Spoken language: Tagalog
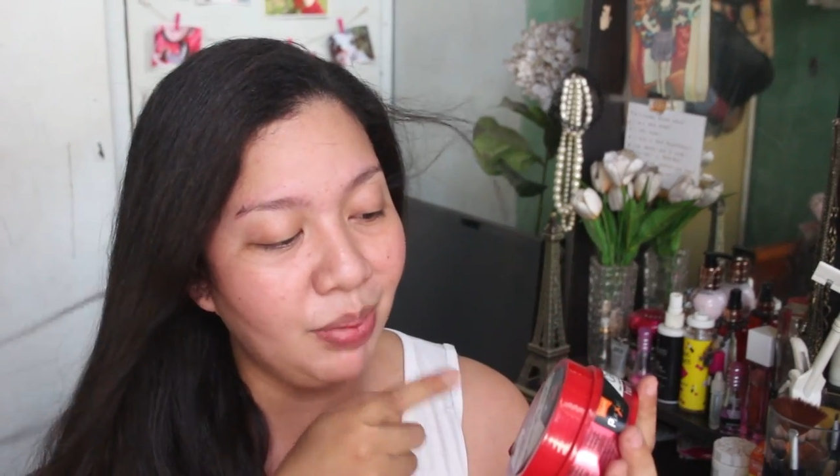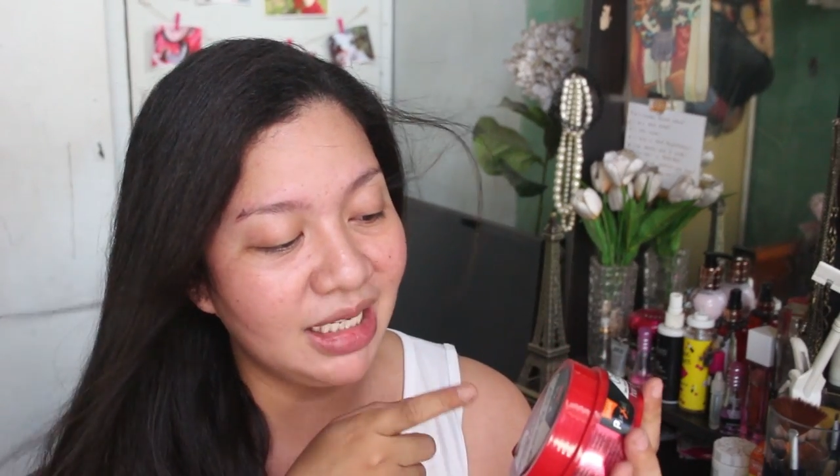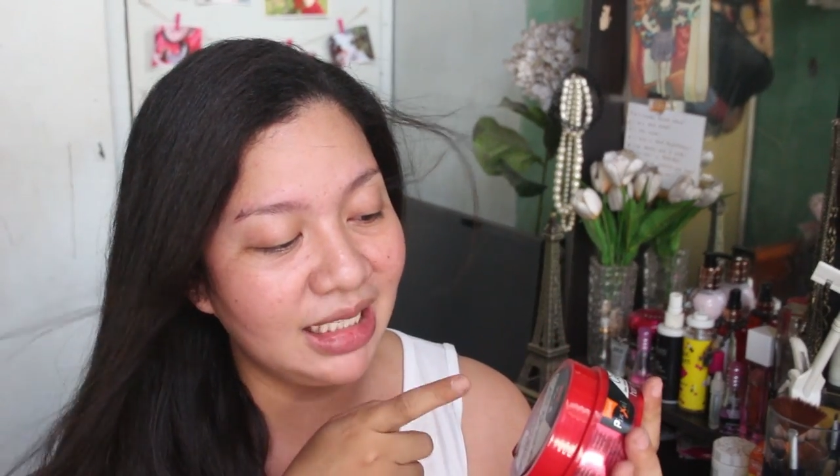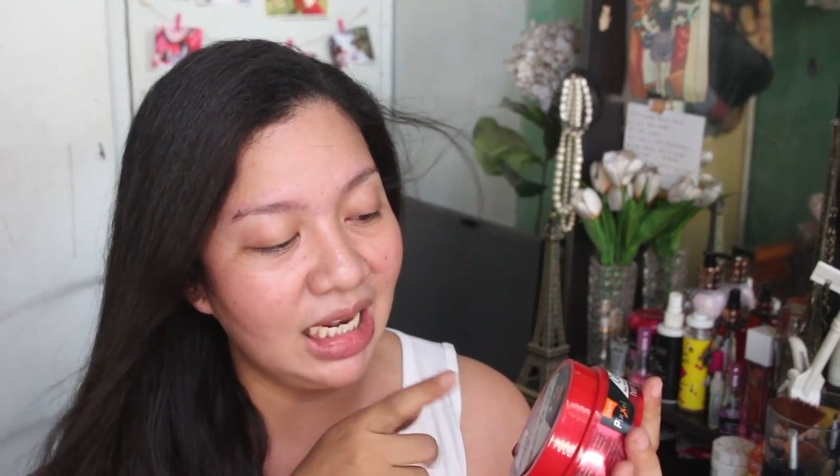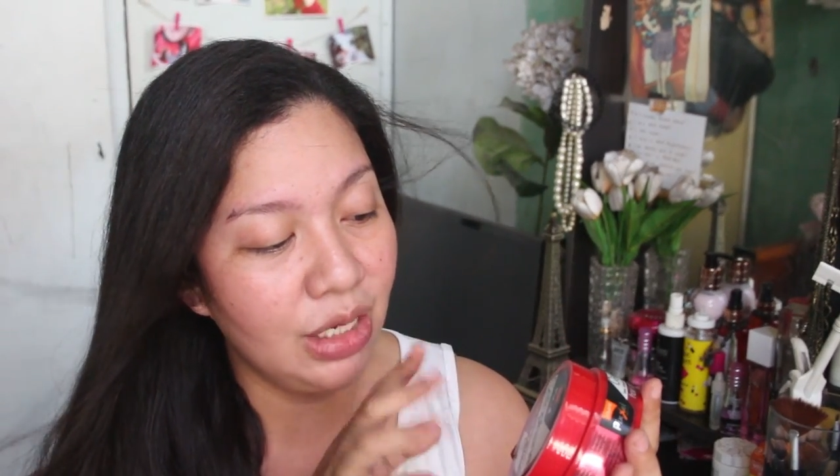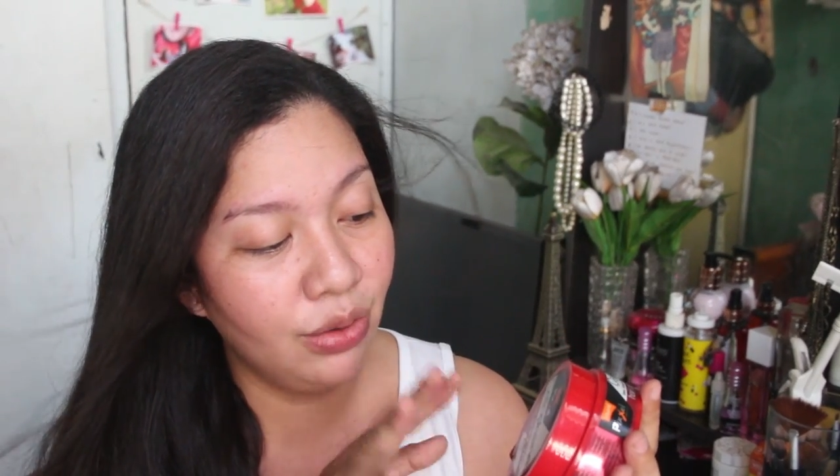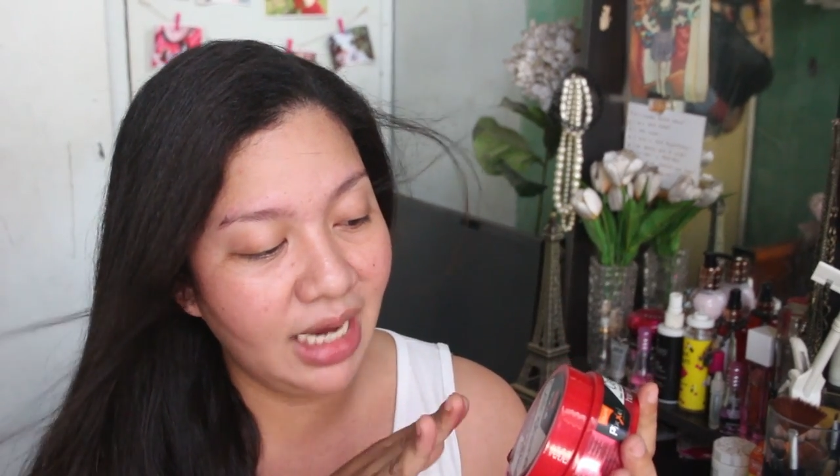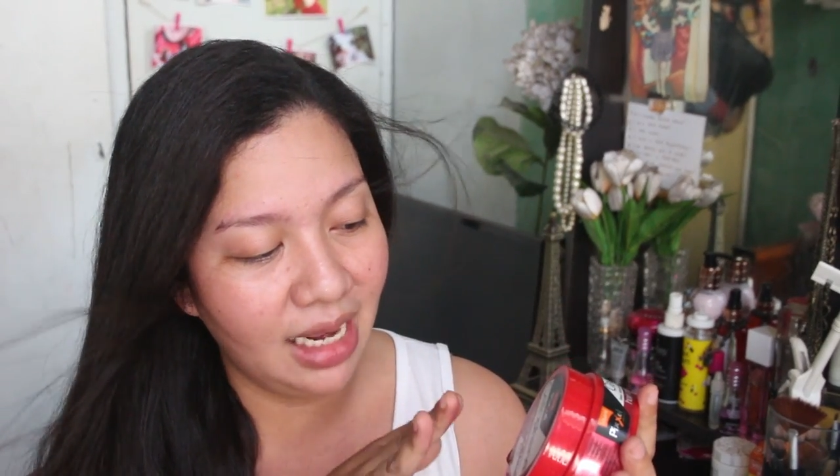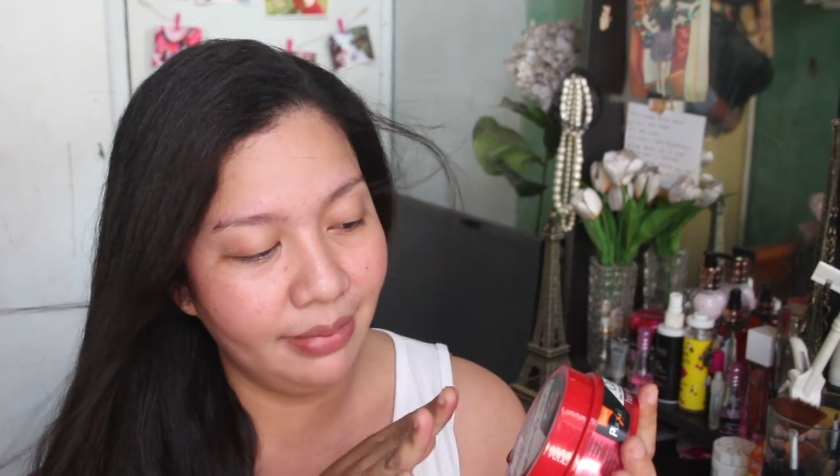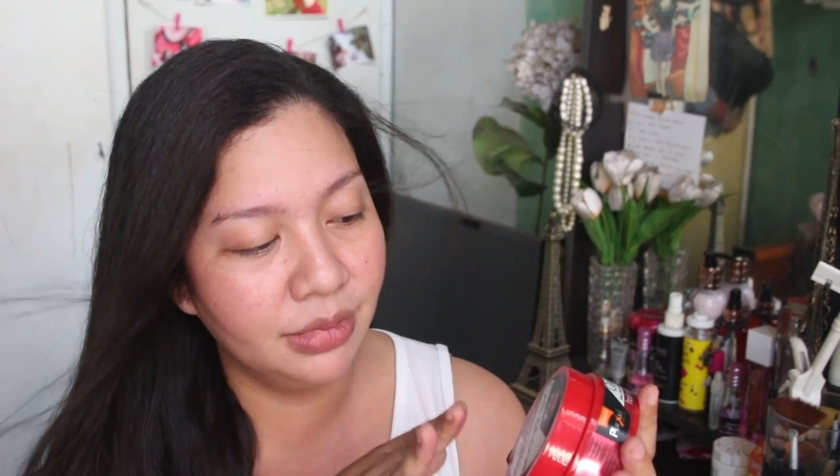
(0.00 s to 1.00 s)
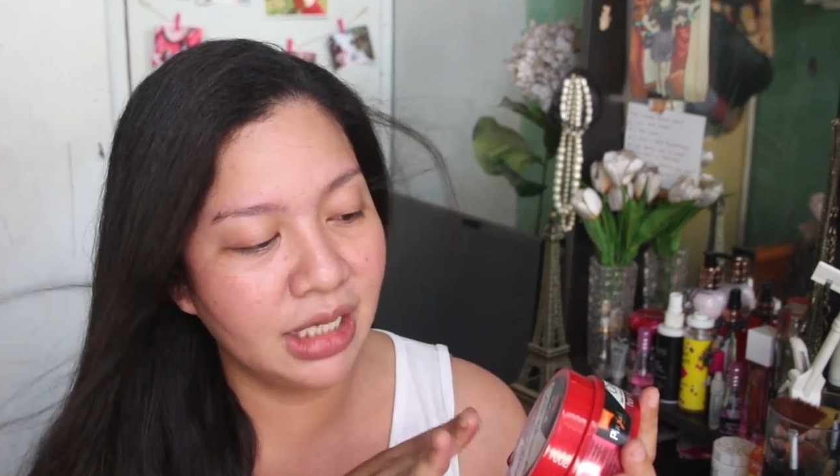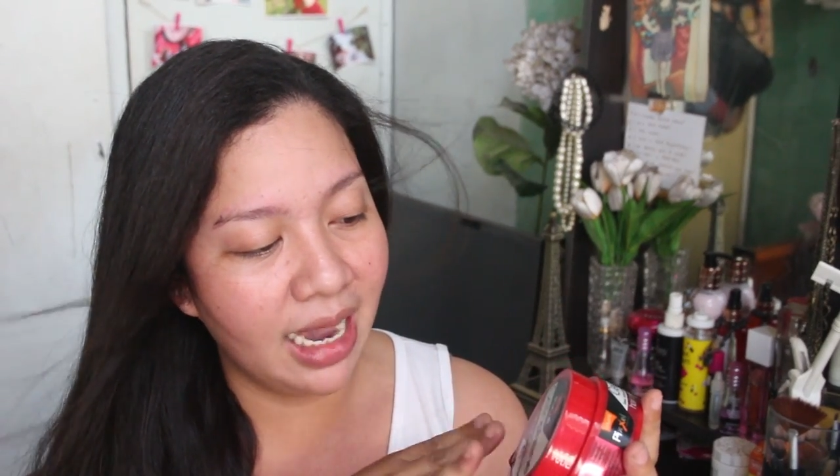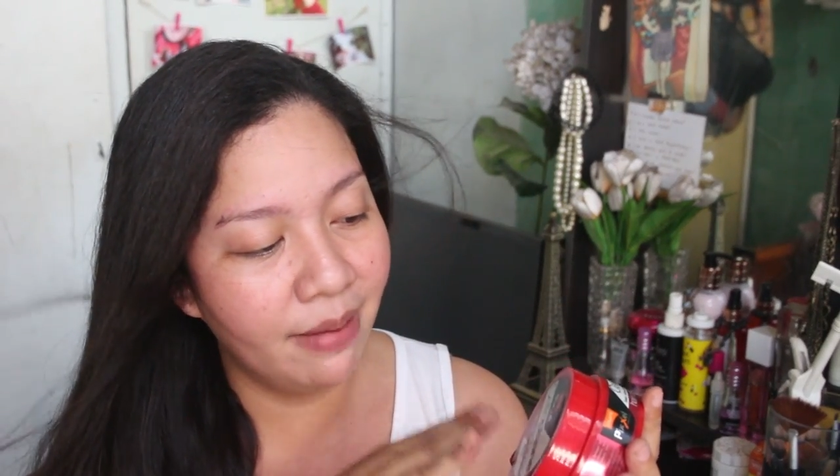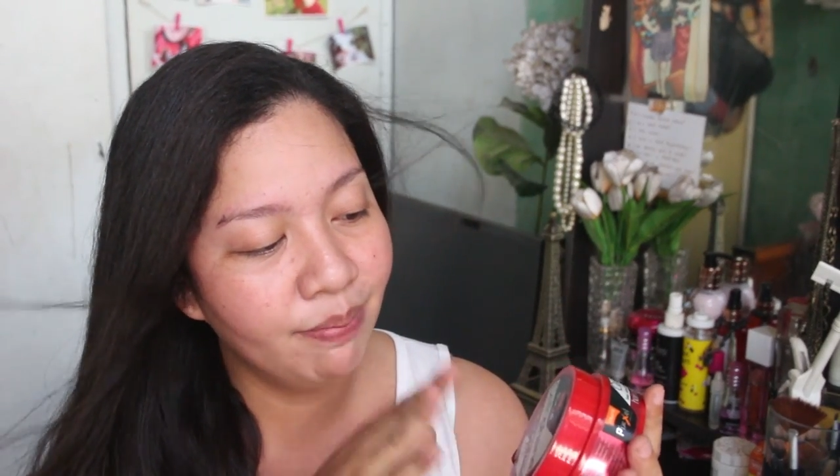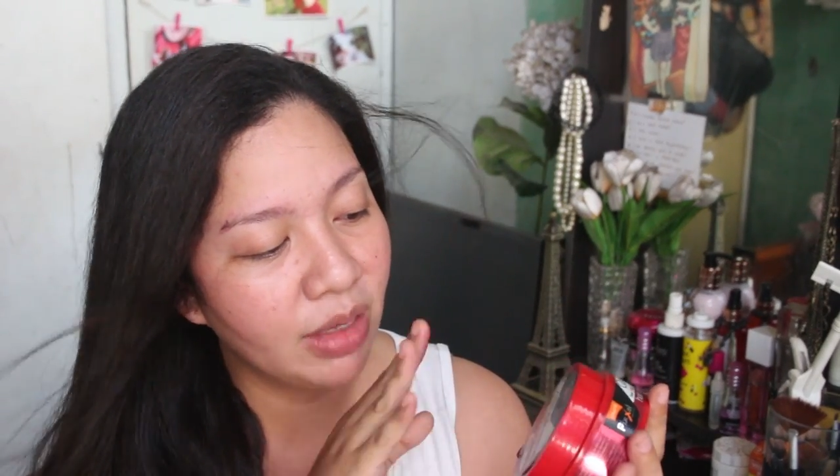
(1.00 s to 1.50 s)
Pixel yung name
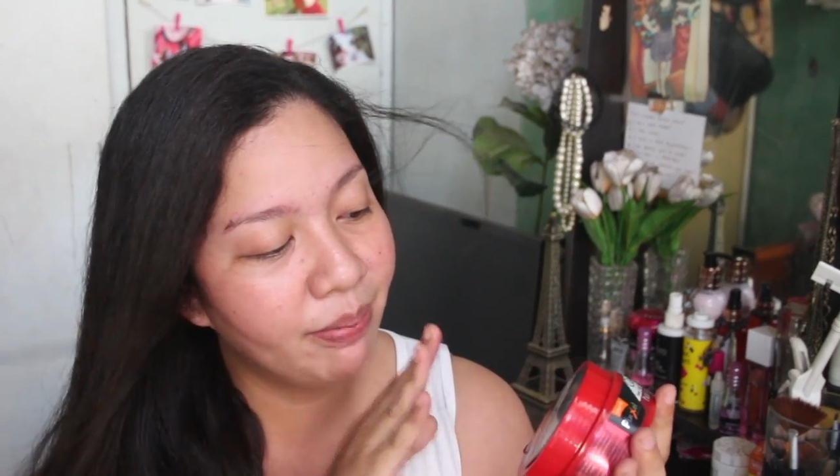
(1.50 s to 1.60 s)
niya.